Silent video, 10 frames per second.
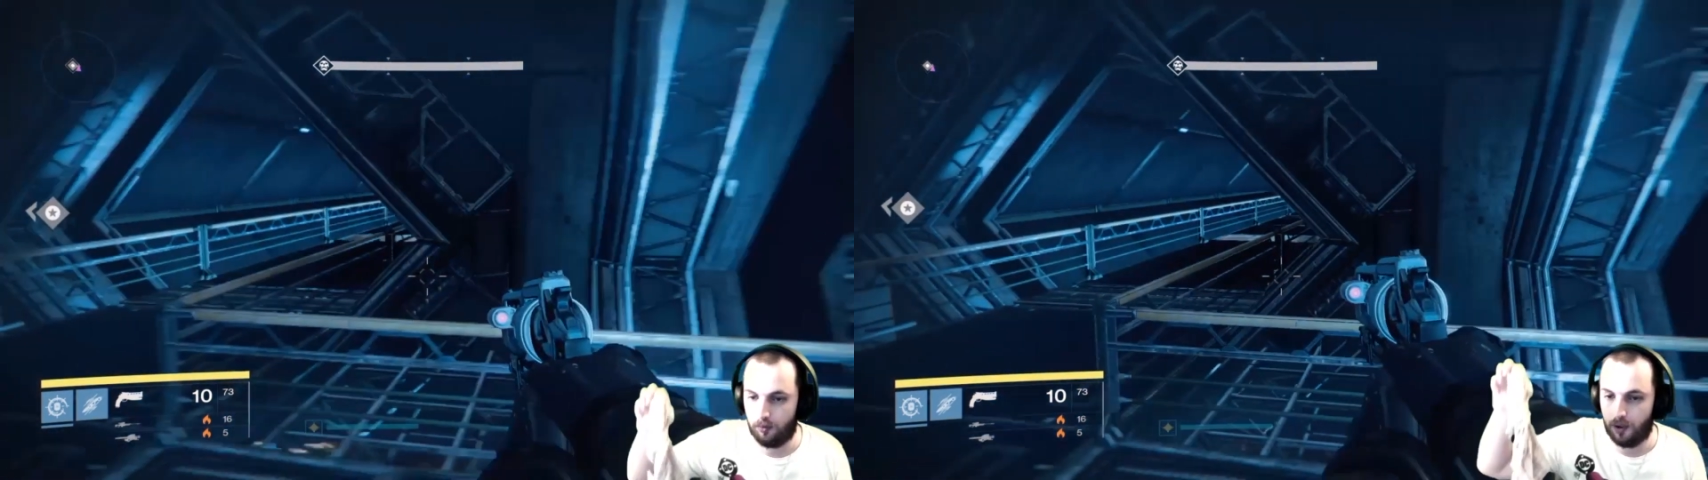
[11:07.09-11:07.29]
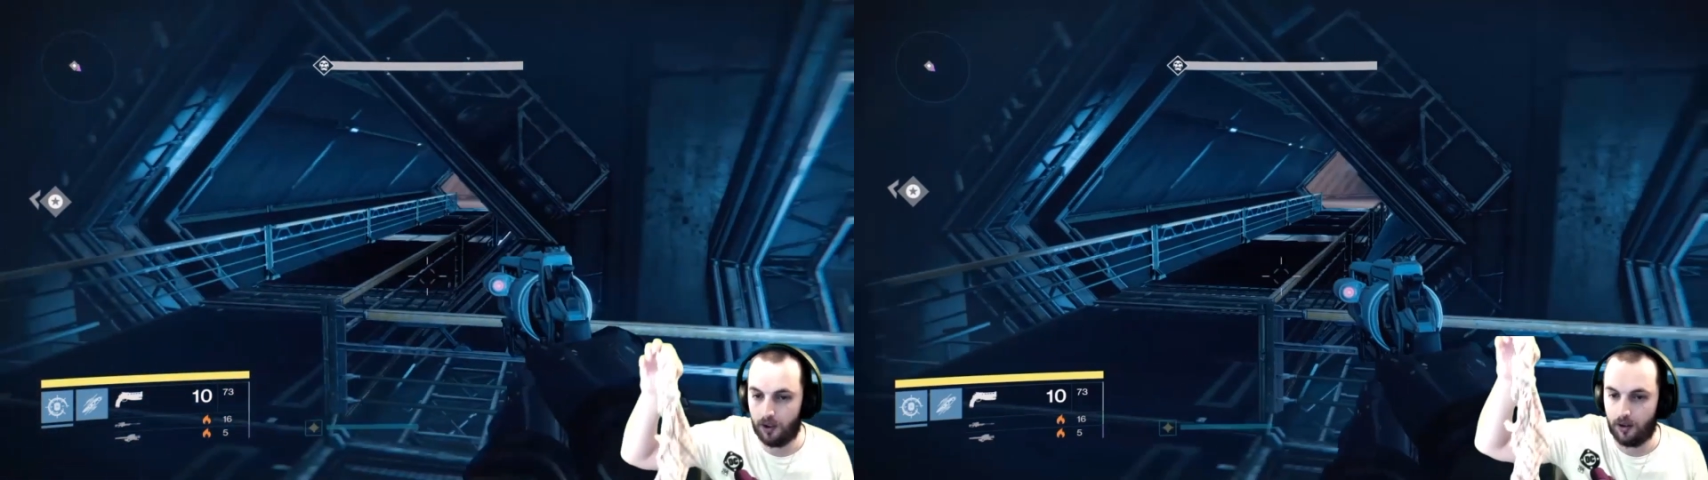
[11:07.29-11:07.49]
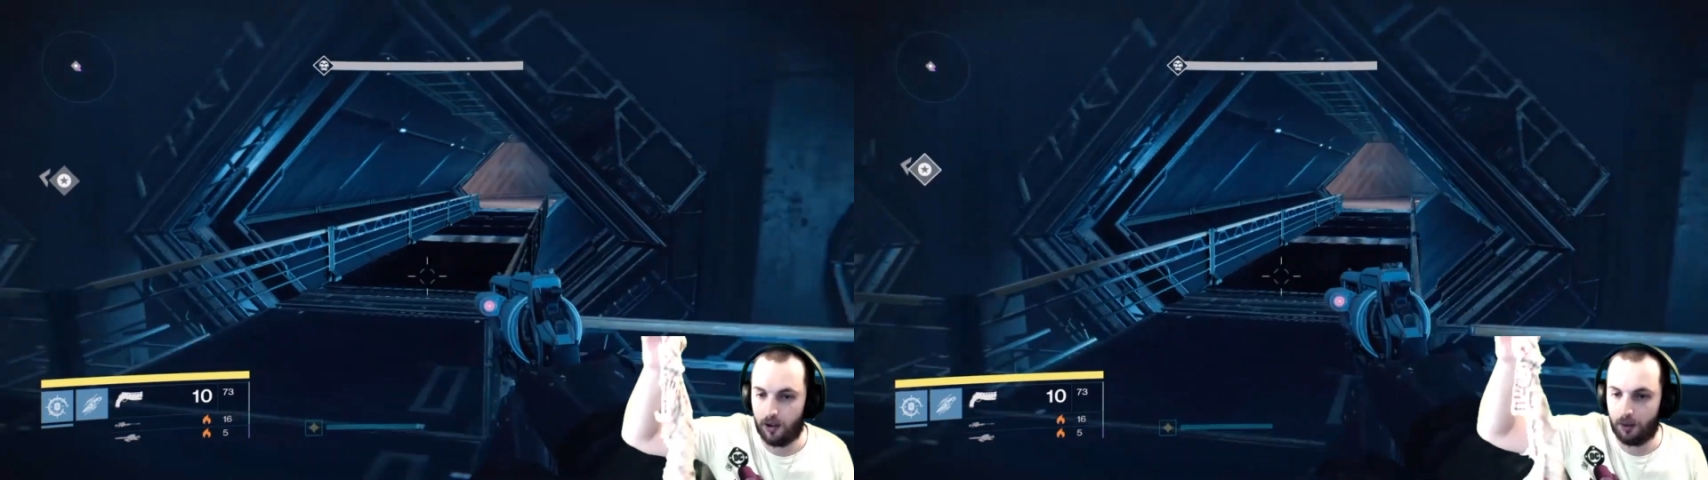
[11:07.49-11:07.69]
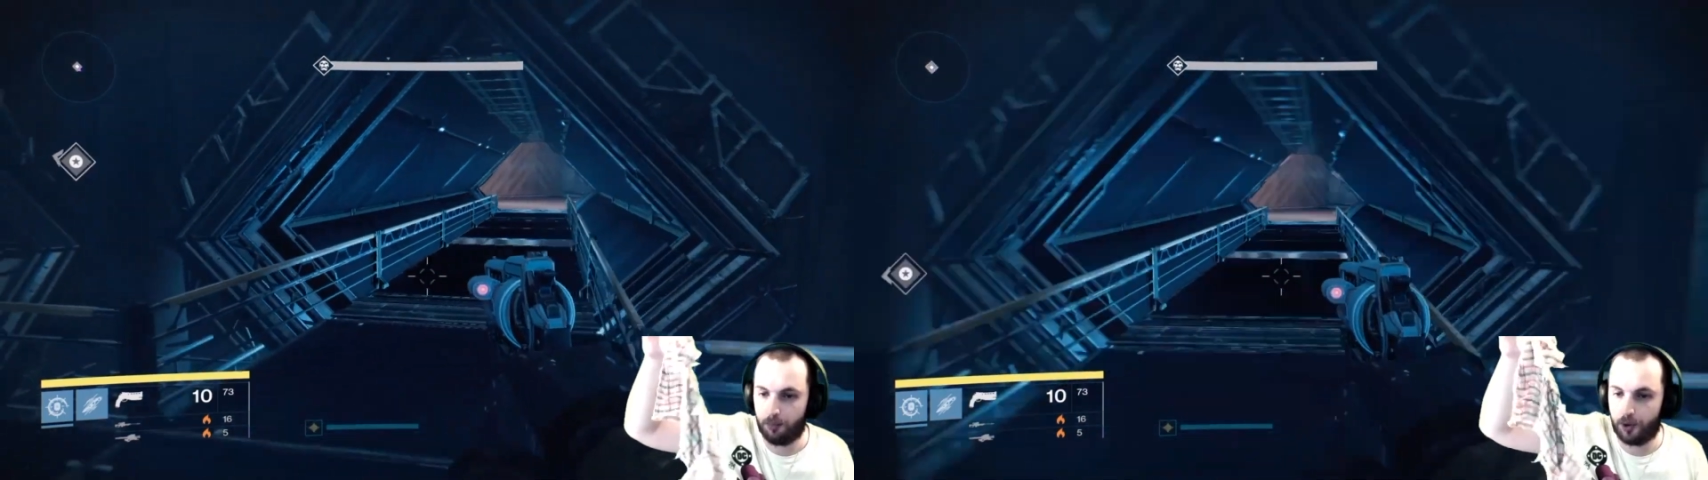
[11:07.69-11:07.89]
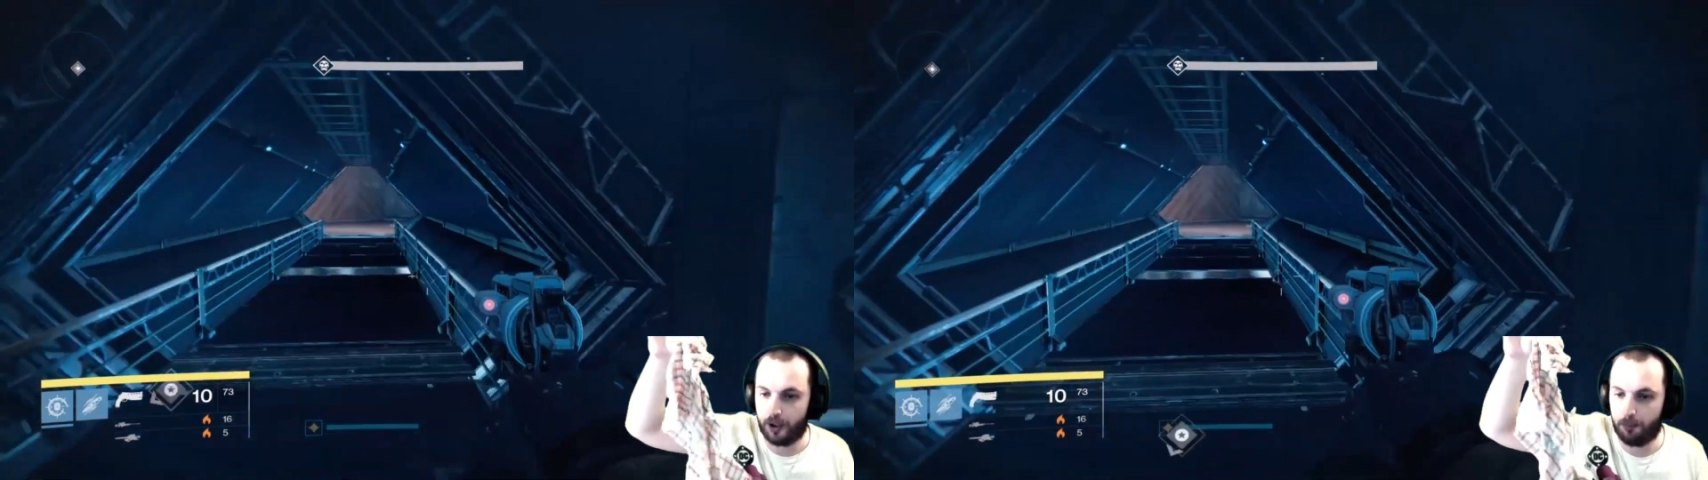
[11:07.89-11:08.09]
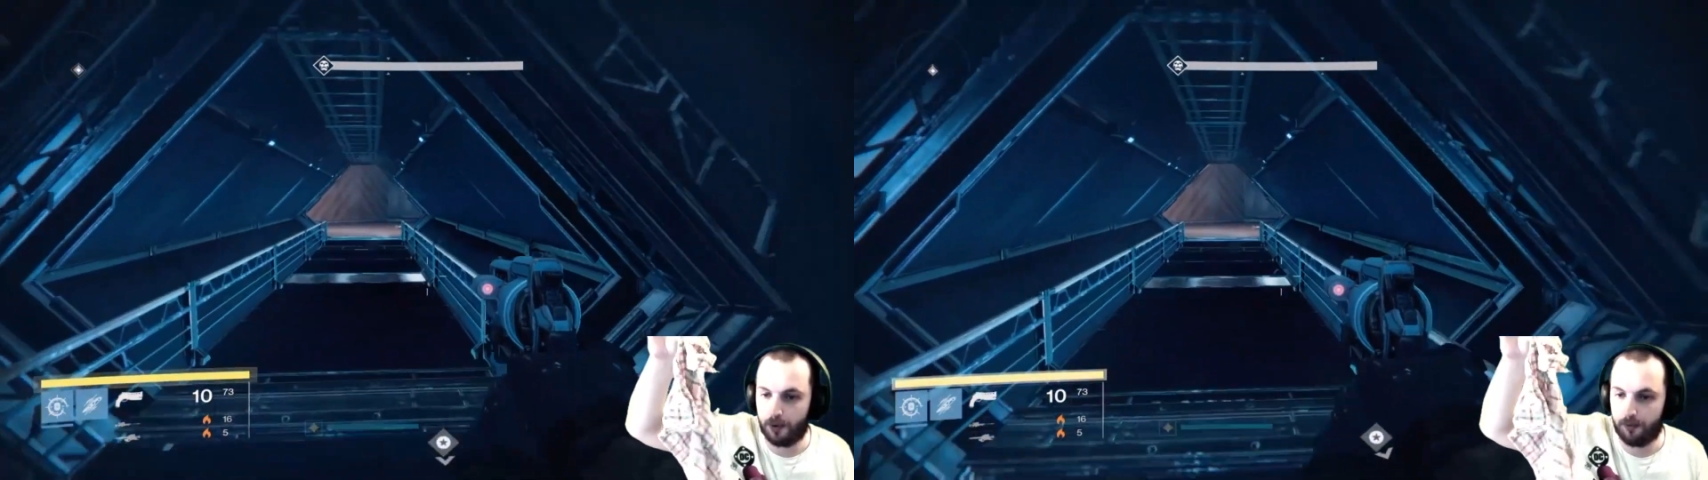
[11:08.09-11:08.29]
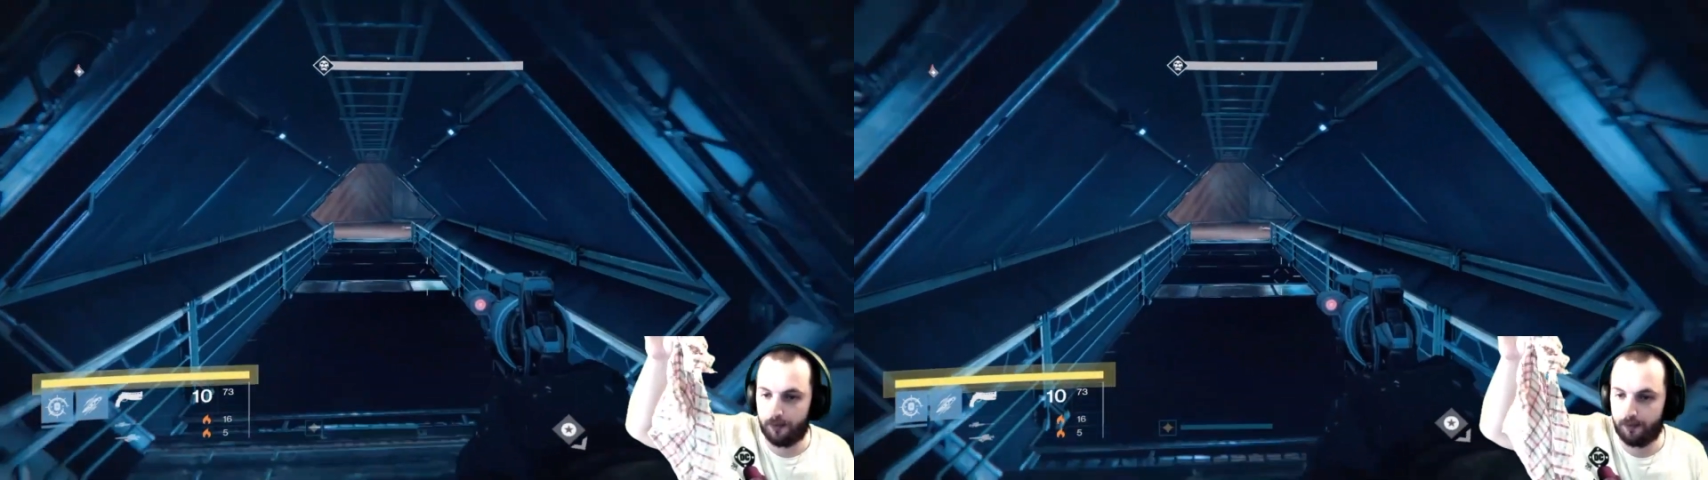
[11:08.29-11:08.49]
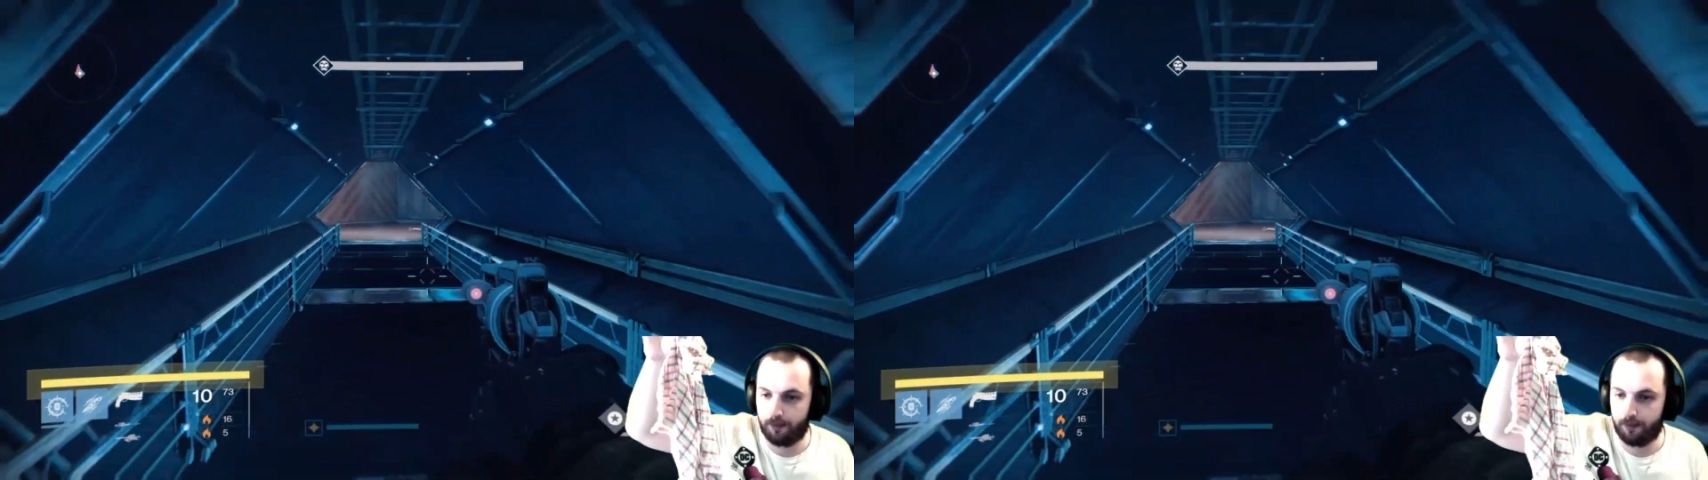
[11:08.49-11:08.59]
Voilà, l'arme du crime.